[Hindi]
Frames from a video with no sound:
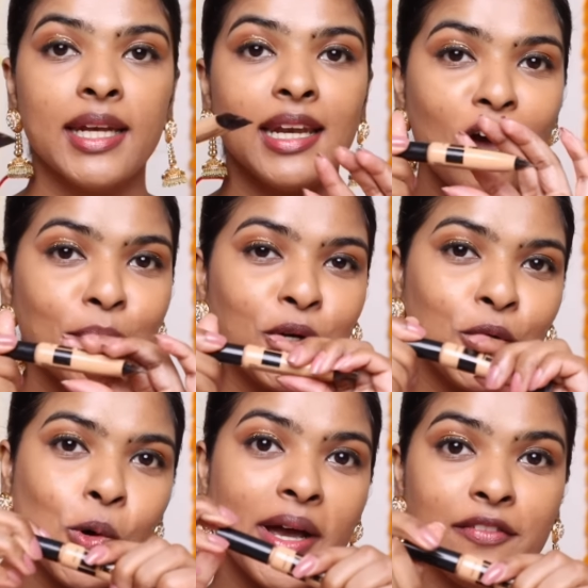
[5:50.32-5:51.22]
Okay, now I'm going
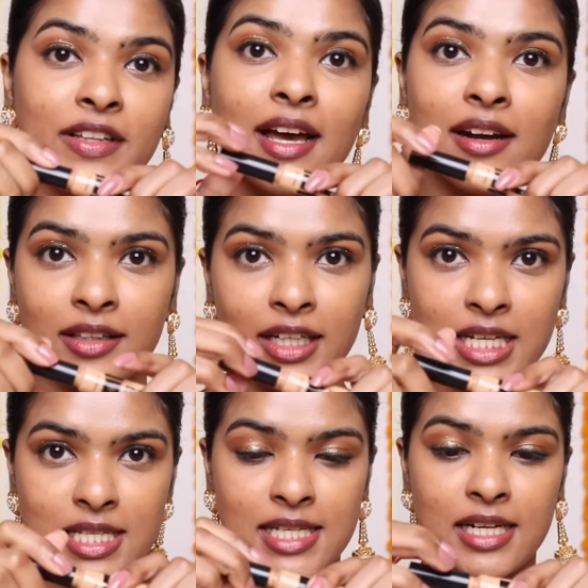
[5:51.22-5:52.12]
to go ahead with another
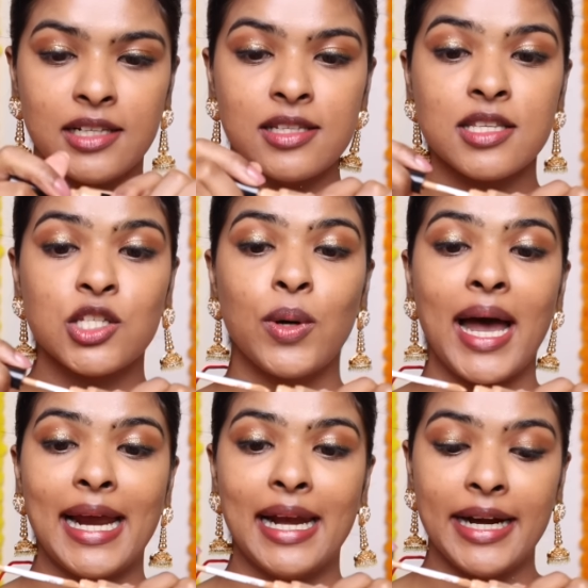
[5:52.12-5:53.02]
concealer. This is to
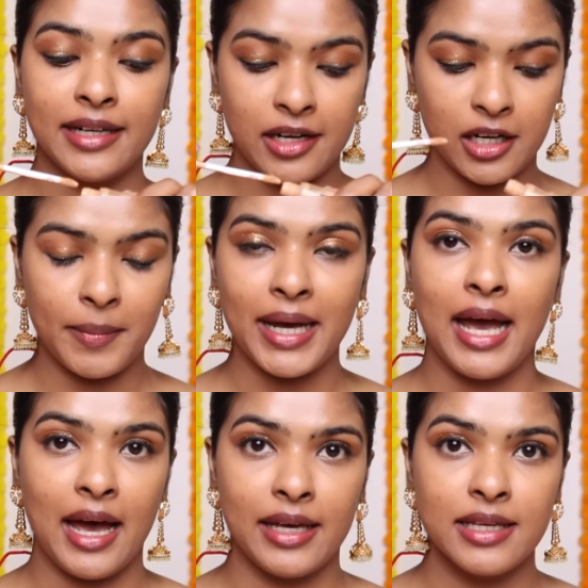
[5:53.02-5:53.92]
highlight under my
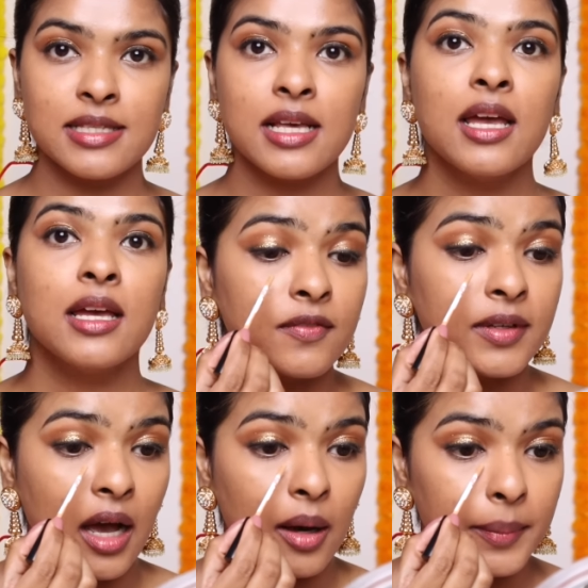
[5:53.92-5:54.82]
eyes. सिर्फ
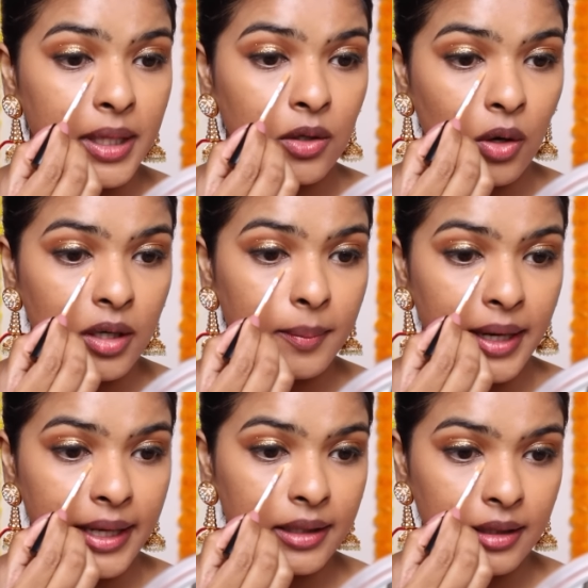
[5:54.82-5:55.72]
यहाँ पे एक dot
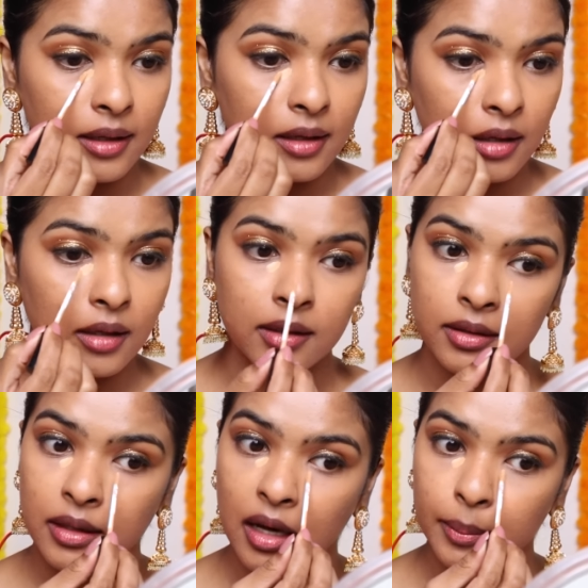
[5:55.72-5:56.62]
apply किया
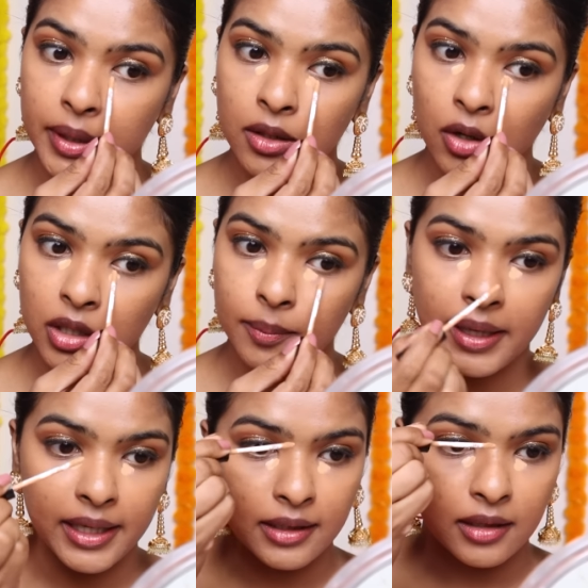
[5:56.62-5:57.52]
यहाँ पे एक dot
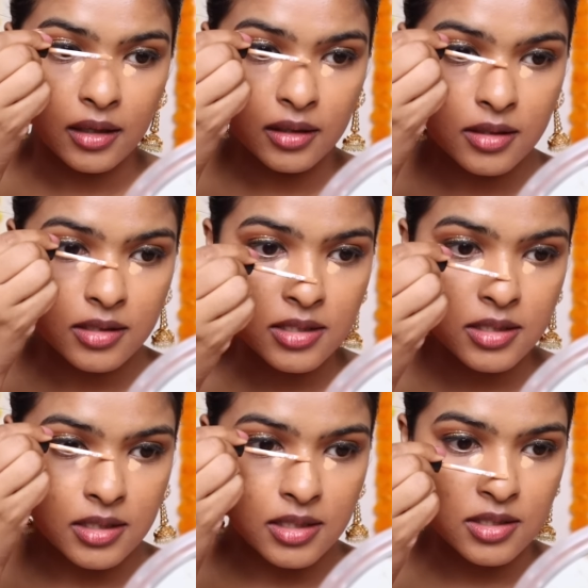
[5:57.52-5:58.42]
apply किया
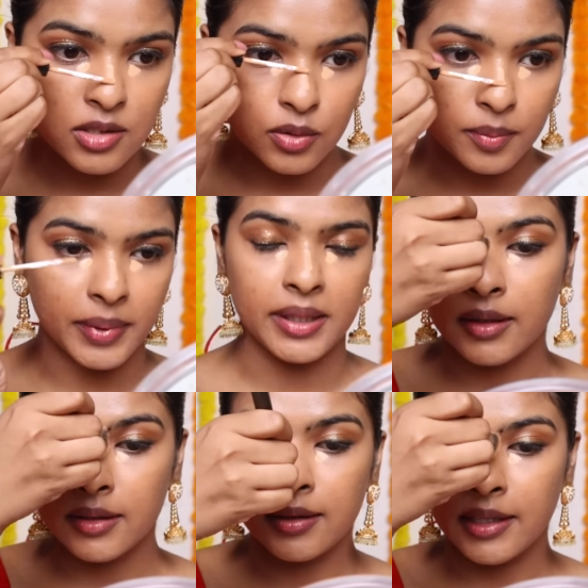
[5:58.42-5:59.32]
T-zone पे
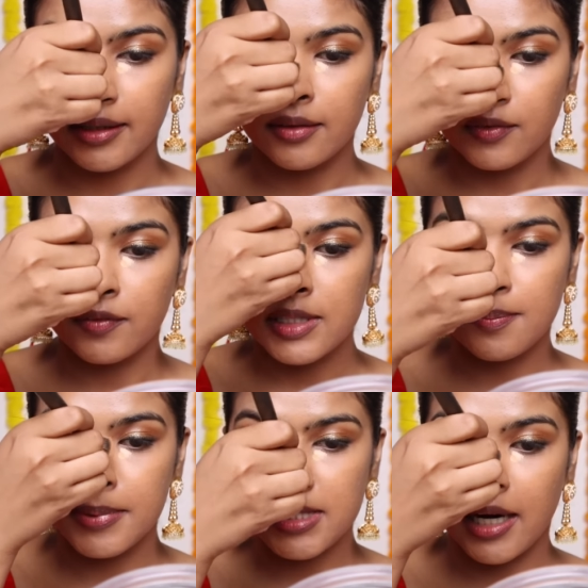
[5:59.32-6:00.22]
and then we will
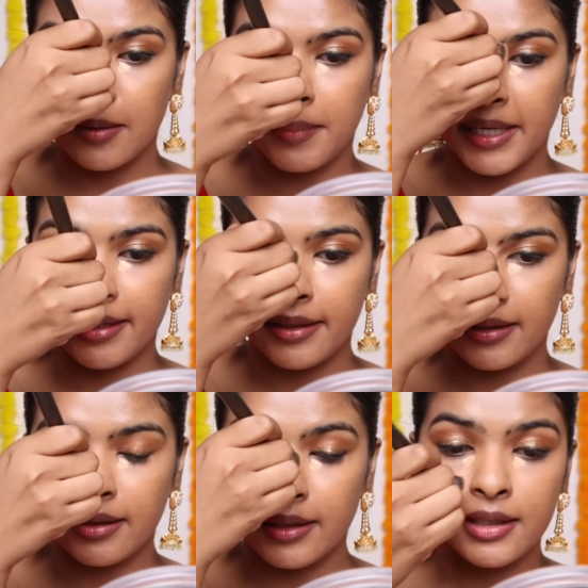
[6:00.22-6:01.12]
start
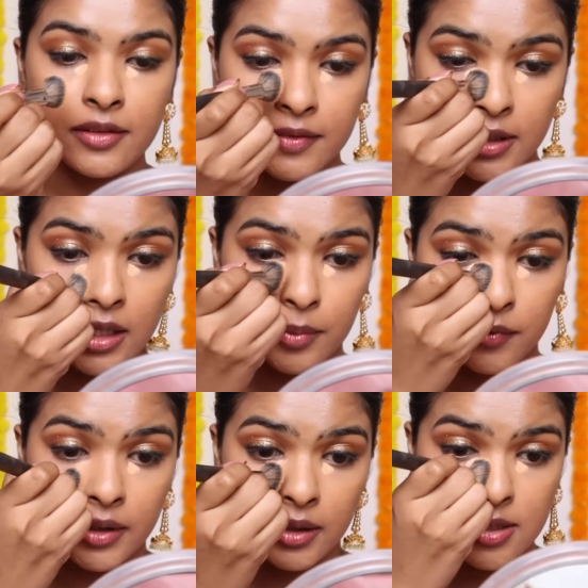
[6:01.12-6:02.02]
blending it with the help
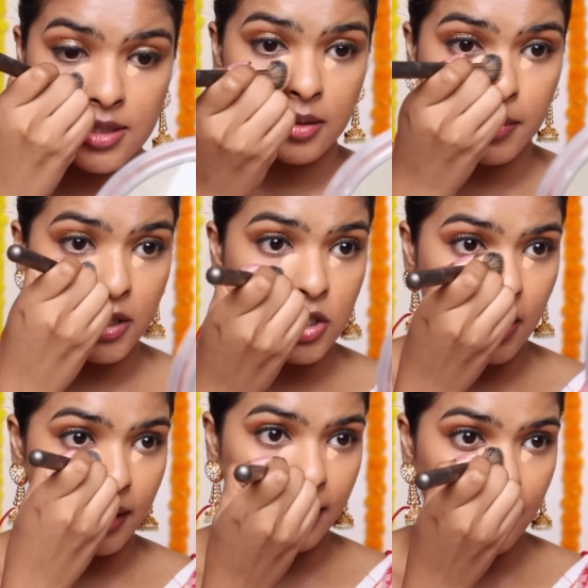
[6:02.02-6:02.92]
of the concealer brush
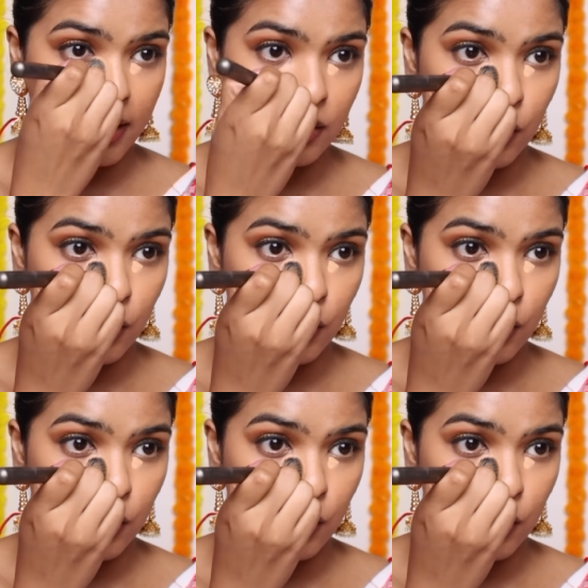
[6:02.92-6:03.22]
again.